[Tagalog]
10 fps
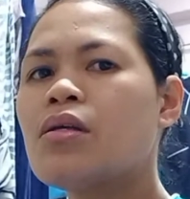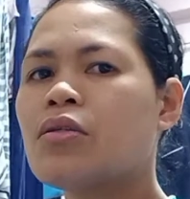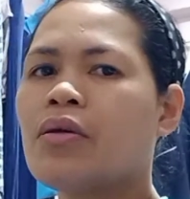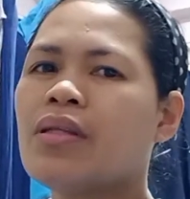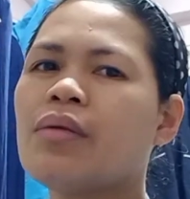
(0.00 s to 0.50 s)

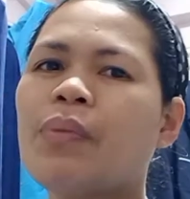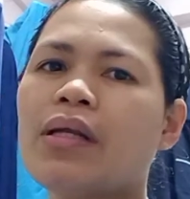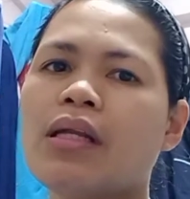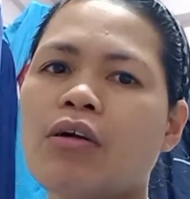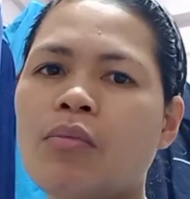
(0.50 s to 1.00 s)
So hindi pa
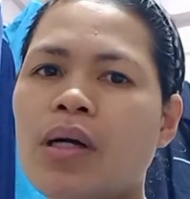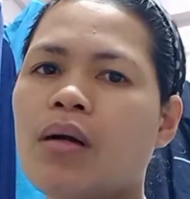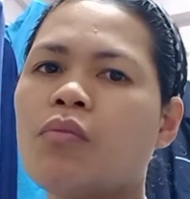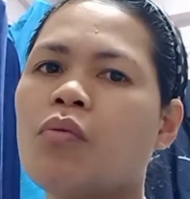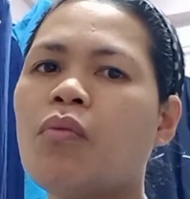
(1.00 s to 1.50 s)
rin ako
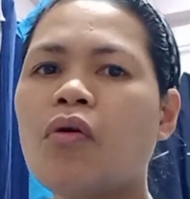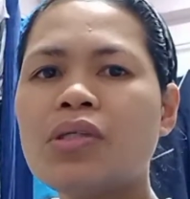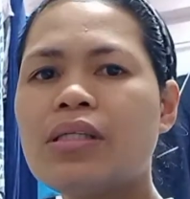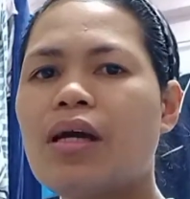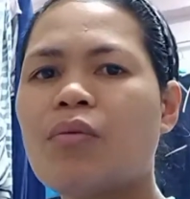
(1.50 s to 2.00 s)
makamove
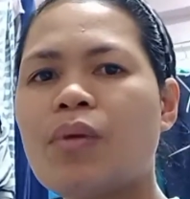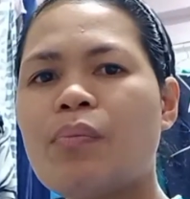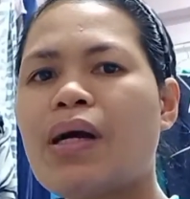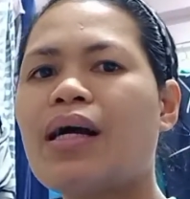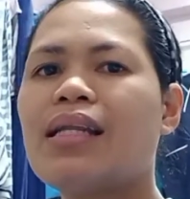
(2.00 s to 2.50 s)
on, hindi ako
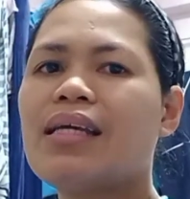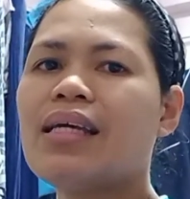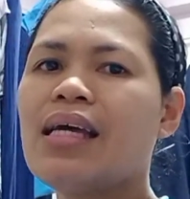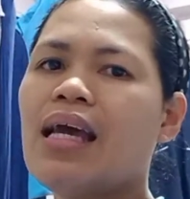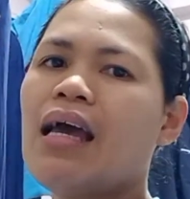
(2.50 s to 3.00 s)

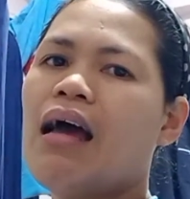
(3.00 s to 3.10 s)
mapakali.